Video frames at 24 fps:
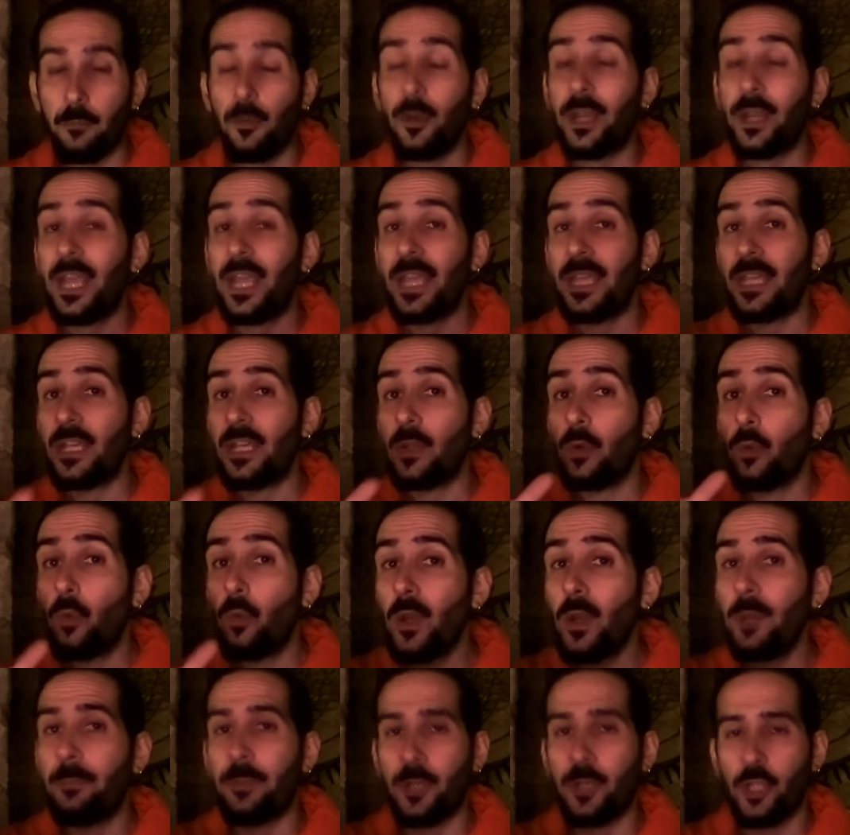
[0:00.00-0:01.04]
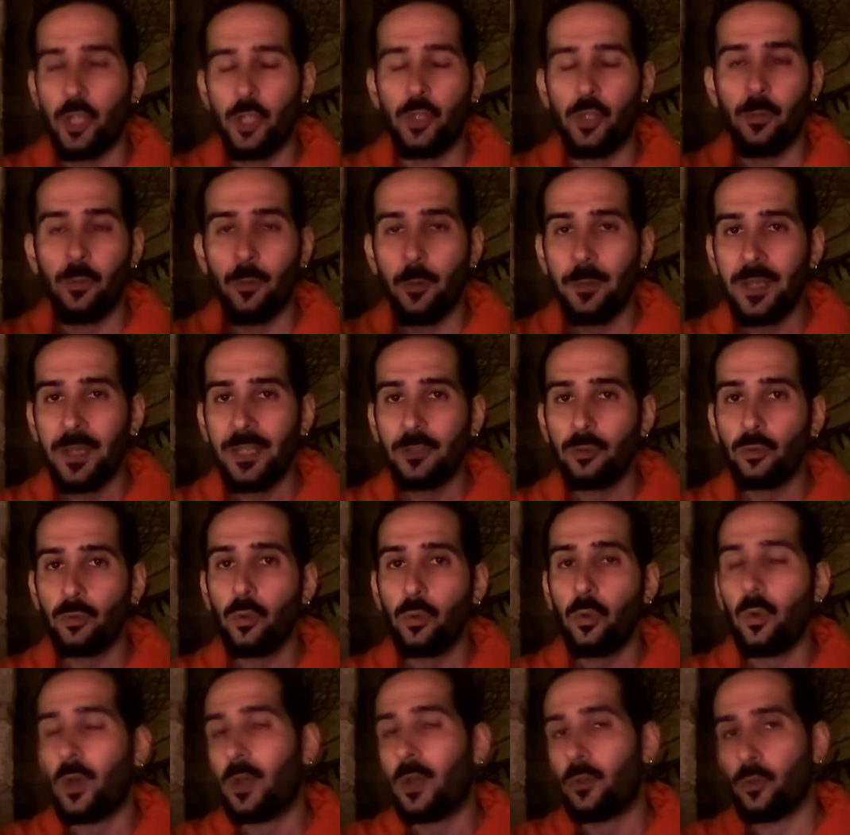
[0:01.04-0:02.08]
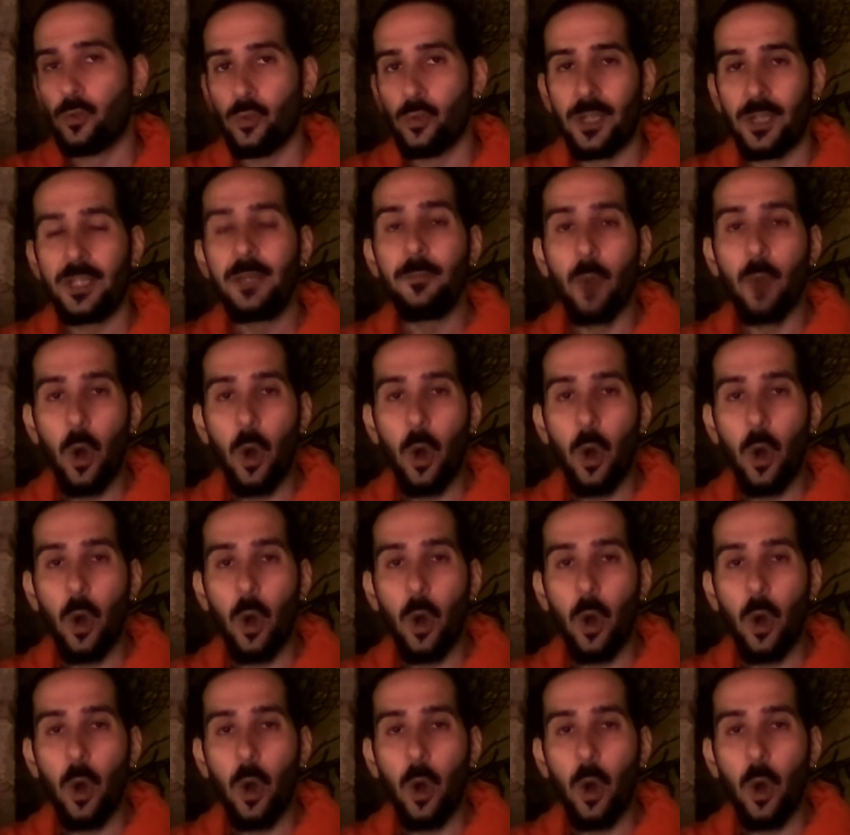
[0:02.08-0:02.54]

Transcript: poiché in quel preciso momento, con la chiusura di